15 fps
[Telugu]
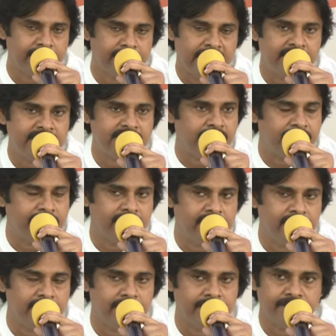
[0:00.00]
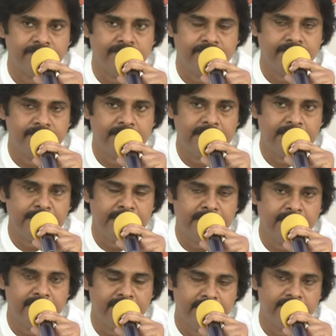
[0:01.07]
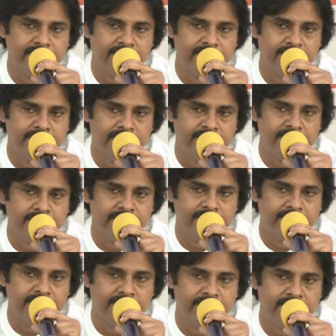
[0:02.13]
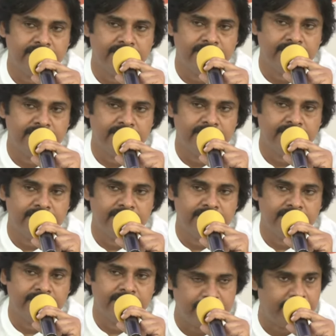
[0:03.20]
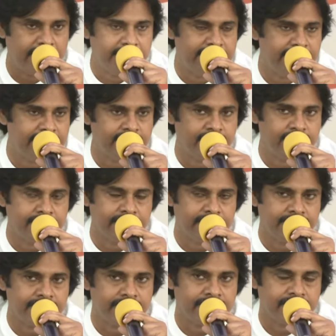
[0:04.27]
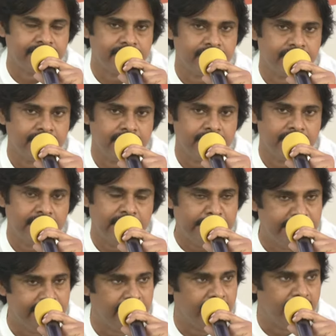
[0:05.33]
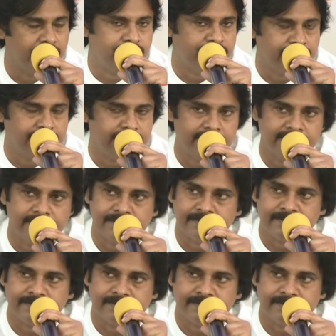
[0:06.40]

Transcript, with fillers: ఇలాంటి సమయంలో నేను చాలా నిర్మాణాత్మకంగా చాలా బాధ్యతతోటి అన్నీ ఆలోచించి